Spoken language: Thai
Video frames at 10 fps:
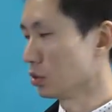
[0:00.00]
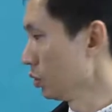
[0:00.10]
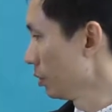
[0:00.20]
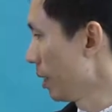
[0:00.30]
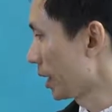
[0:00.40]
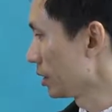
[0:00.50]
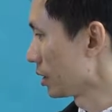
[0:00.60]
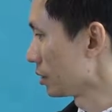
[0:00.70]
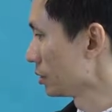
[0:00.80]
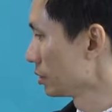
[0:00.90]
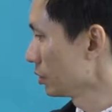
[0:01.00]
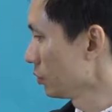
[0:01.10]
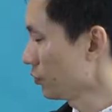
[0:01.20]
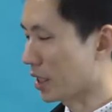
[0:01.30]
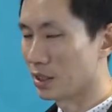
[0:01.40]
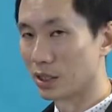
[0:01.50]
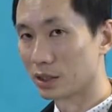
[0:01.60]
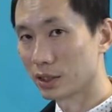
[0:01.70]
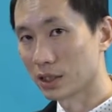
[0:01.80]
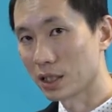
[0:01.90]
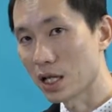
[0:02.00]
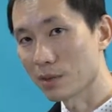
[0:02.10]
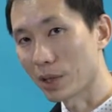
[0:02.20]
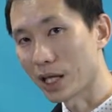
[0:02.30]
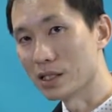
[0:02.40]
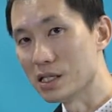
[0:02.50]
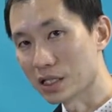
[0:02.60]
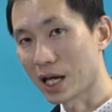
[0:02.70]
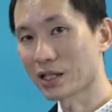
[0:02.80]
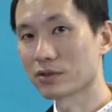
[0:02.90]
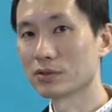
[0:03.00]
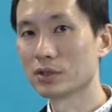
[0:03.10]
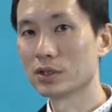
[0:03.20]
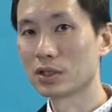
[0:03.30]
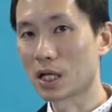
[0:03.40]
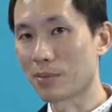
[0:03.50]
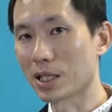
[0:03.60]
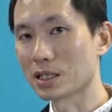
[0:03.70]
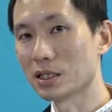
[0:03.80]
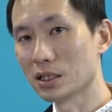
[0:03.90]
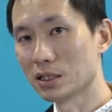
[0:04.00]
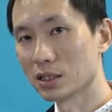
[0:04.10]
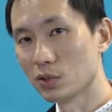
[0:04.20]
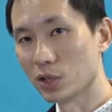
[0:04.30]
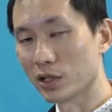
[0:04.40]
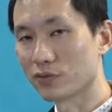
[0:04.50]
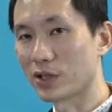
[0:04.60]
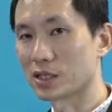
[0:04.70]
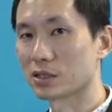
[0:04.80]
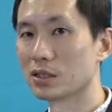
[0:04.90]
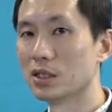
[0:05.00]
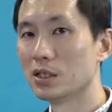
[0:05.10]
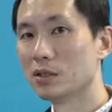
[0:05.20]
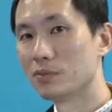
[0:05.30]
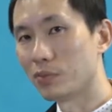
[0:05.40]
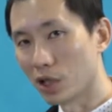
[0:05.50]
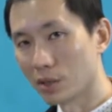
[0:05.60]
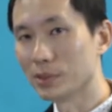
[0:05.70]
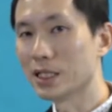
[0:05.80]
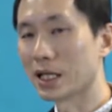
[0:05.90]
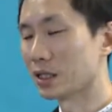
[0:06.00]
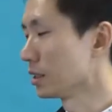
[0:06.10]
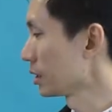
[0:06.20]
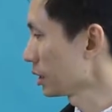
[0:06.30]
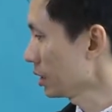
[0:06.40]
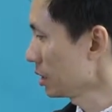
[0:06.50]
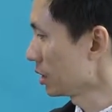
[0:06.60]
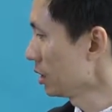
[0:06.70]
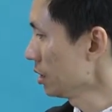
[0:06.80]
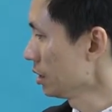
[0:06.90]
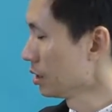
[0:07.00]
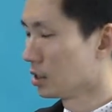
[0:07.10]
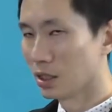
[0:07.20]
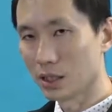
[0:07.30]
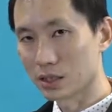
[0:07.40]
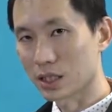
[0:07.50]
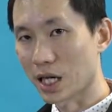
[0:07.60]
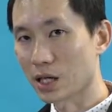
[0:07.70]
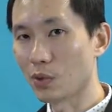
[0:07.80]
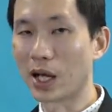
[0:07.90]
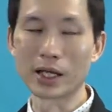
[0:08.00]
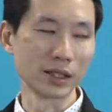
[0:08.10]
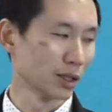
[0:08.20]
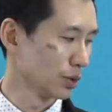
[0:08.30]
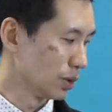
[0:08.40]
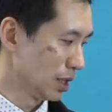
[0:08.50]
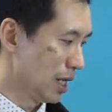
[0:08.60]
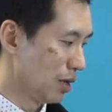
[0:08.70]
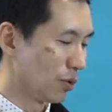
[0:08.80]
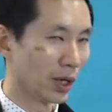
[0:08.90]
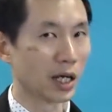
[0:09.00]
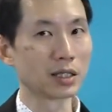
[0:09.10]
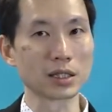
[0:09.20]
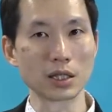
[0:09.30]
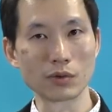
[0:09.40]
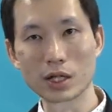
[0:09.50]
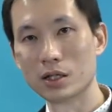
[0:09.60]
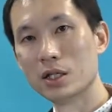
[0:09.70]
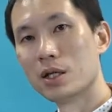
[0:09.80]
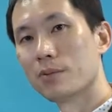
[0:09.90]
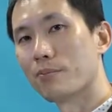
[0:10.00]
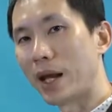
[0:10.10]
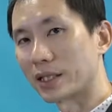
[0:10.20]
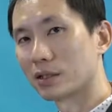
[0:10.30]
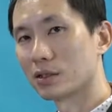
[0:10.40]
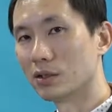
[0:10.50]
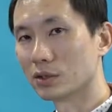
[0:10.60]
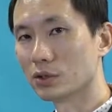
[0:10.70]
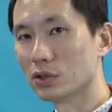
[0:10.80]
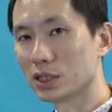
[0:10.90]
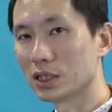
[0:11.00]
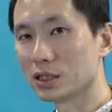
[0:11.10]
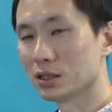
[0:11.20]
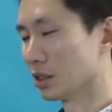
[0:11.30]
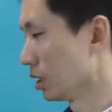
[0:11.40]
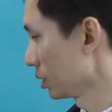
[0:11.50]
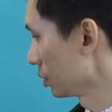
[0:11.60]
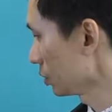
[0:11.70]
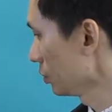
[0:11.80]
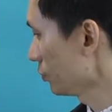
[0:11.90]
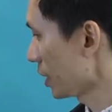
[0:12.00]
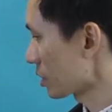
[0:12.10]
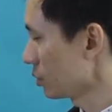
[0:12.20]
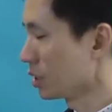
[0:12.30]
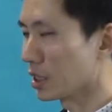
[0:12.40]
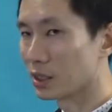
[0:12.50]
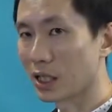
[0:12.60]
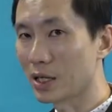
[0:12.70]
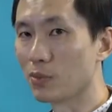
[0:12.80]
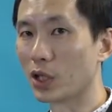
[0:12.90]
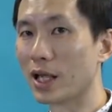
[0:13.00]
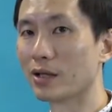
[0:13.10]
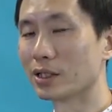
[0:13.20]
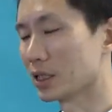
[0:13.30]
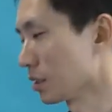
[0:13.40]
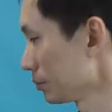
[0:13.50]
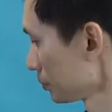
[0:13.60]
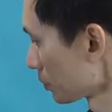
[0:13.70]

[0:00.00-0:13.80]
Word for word: ตัวแบตเนี่ยตัวแฟลชเนี่ยได้ทำการรีชาร์จคาปาซิเตอร์ที่อยู่ในแฟลชพร้อมหรือยังนะถ้าอย่างนี้เอ๊ะช้ากว่านะตัวนี้เร็วกว่าแสดงว่าแบตของตัวทิกเกอร์ของตัวแฟลชตัวนี้ใกล้หมดแล้วนะครับ